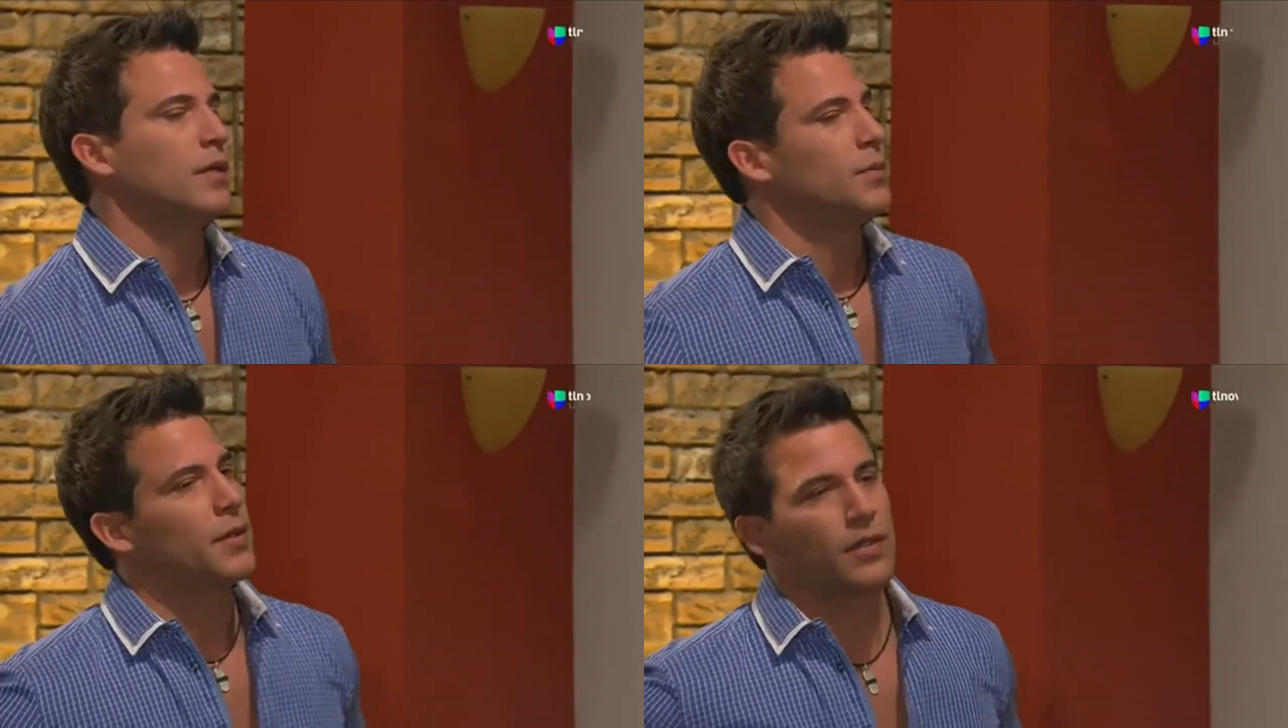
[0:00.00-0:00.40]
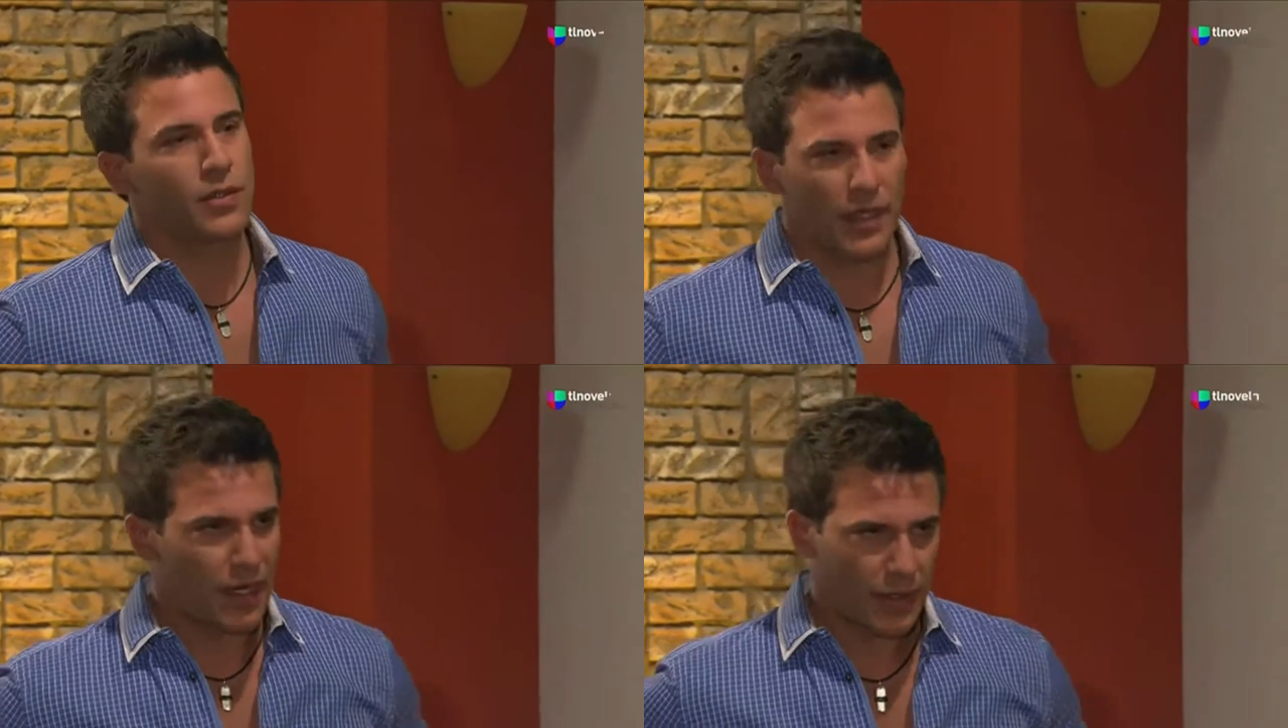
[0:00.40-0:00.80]
pero no
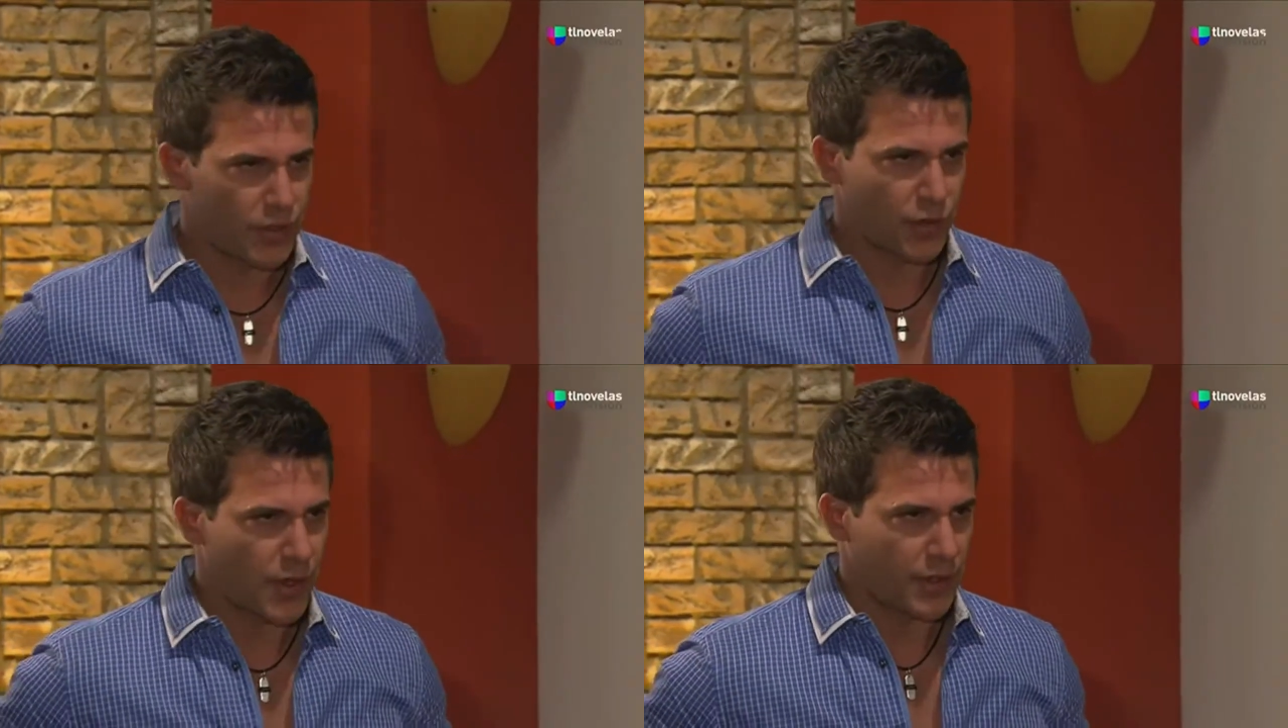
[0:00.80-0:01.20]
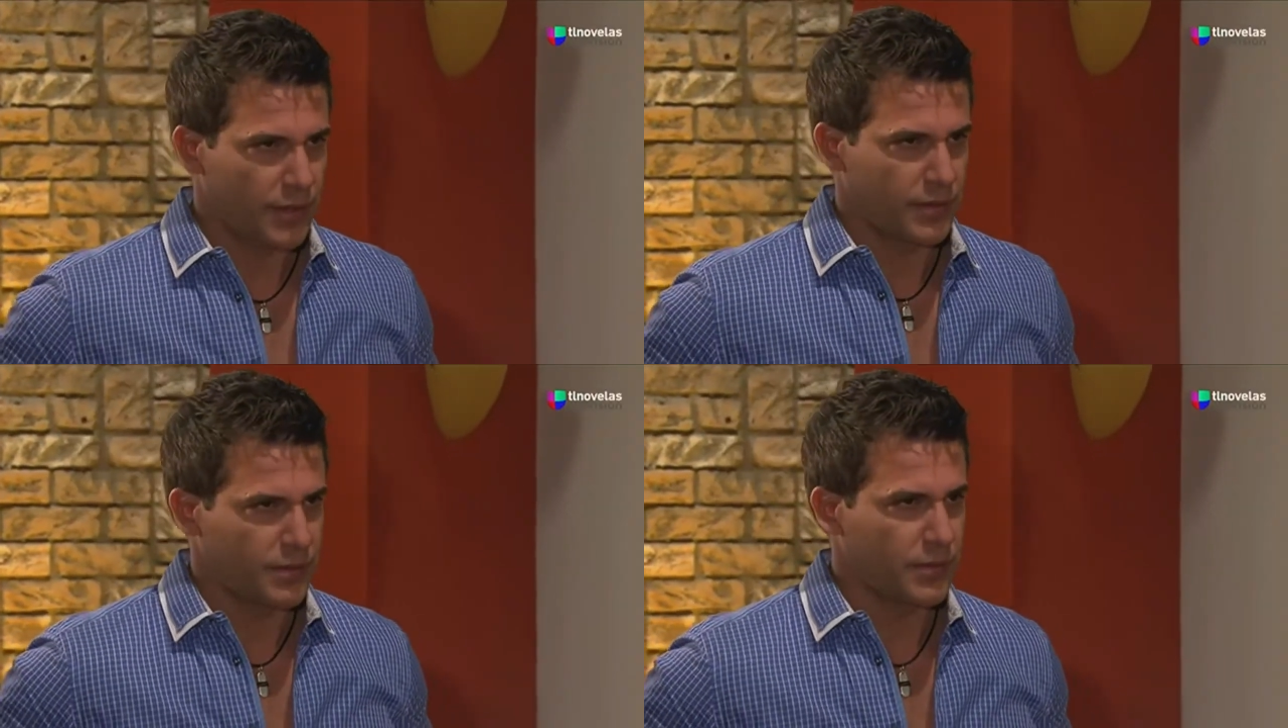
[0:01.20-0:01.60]
te garantizo nada.
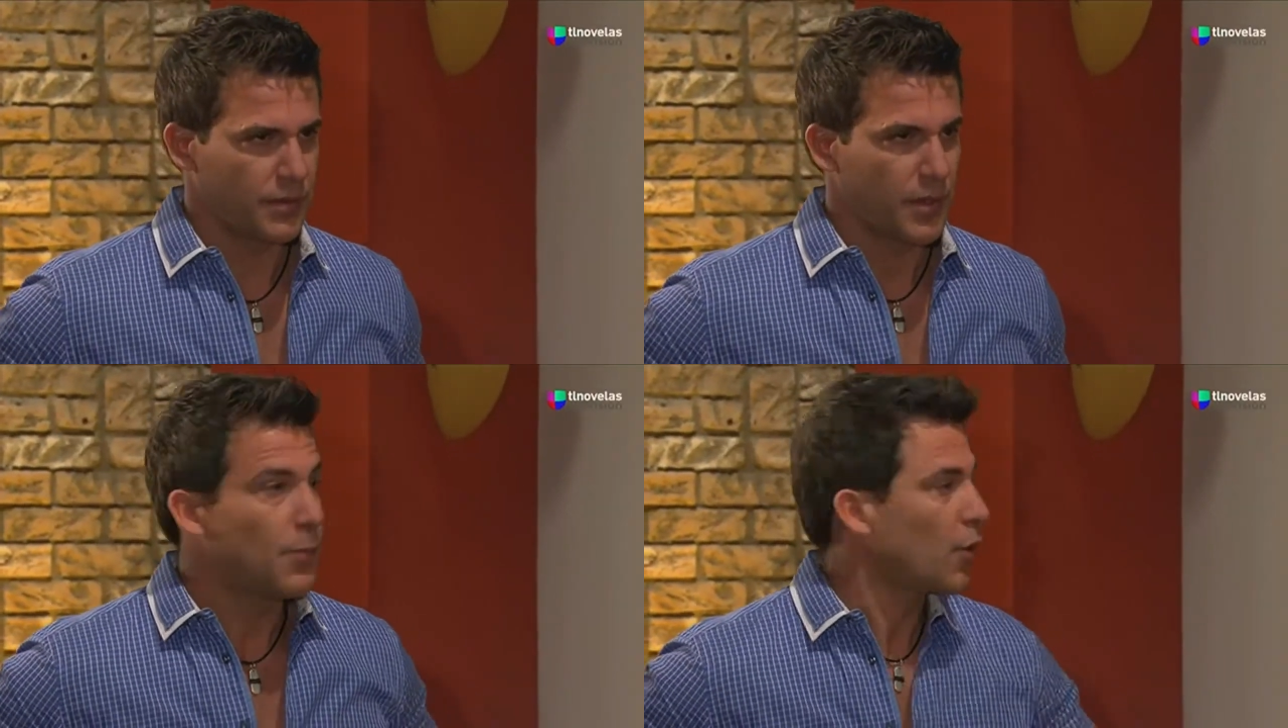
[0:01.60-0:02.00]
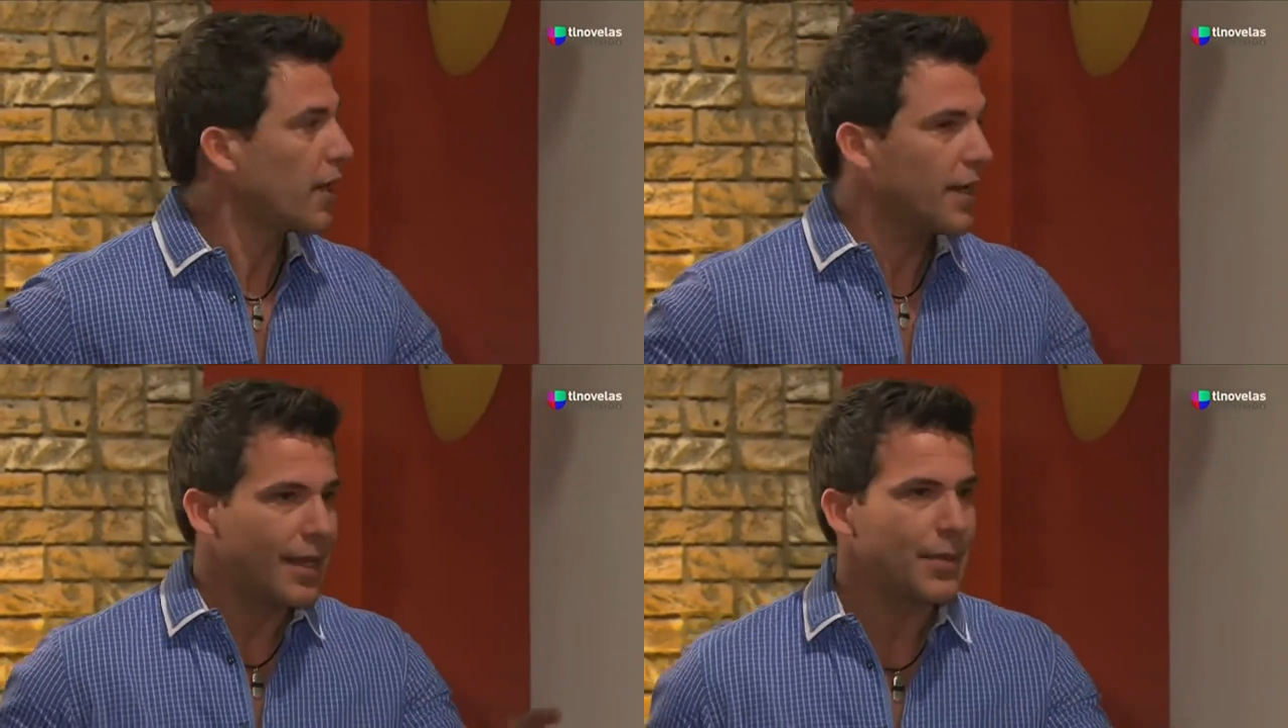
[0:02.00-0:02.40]
Porque
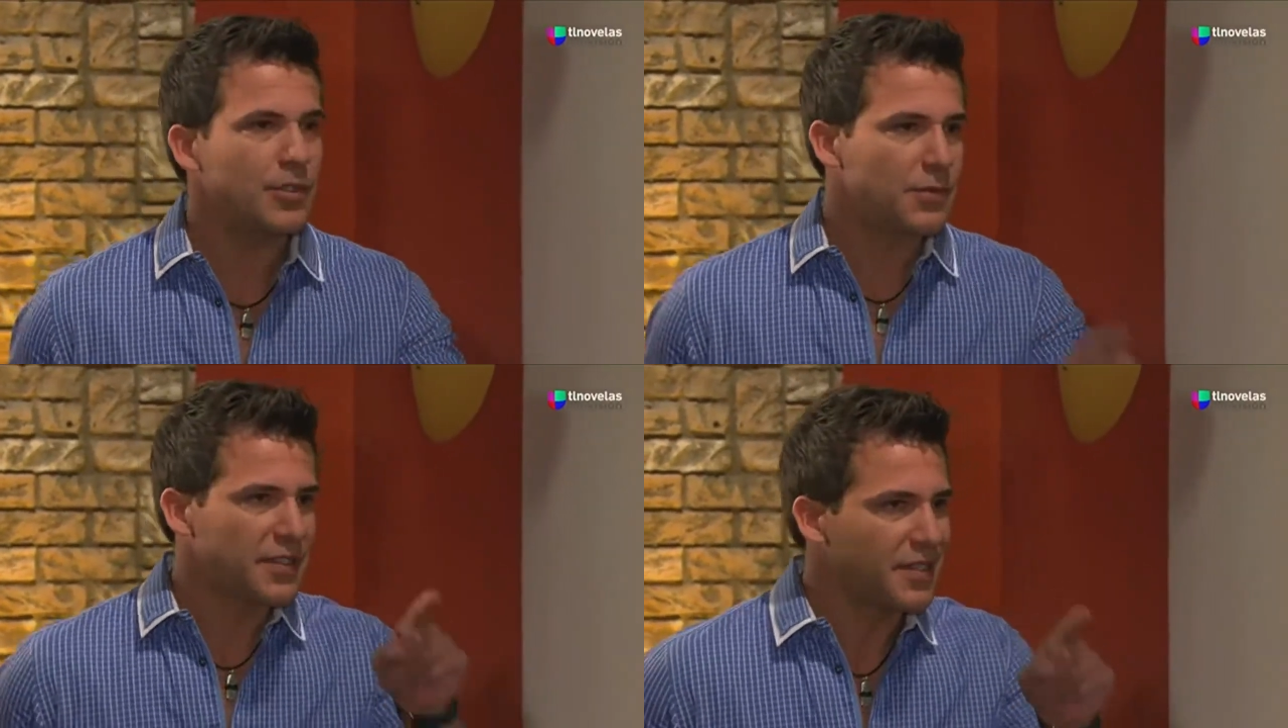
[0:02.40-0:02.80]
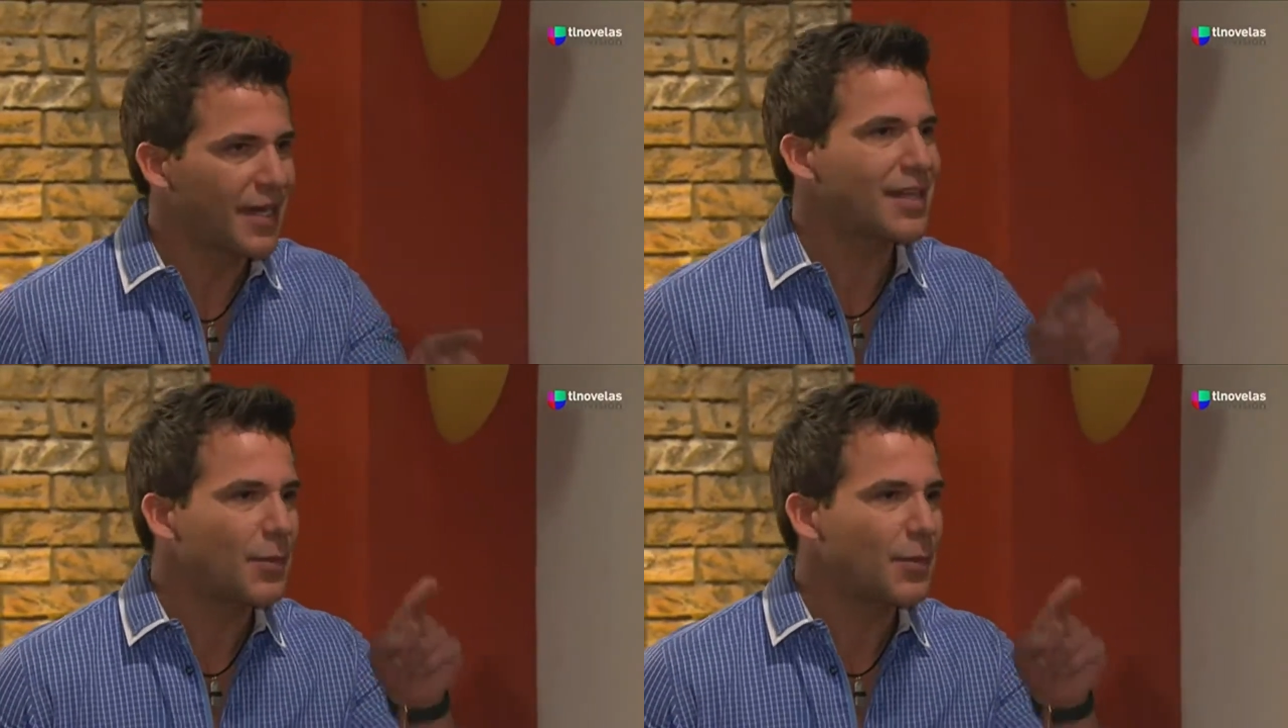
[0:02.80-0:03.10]
quedamos de fastidiar de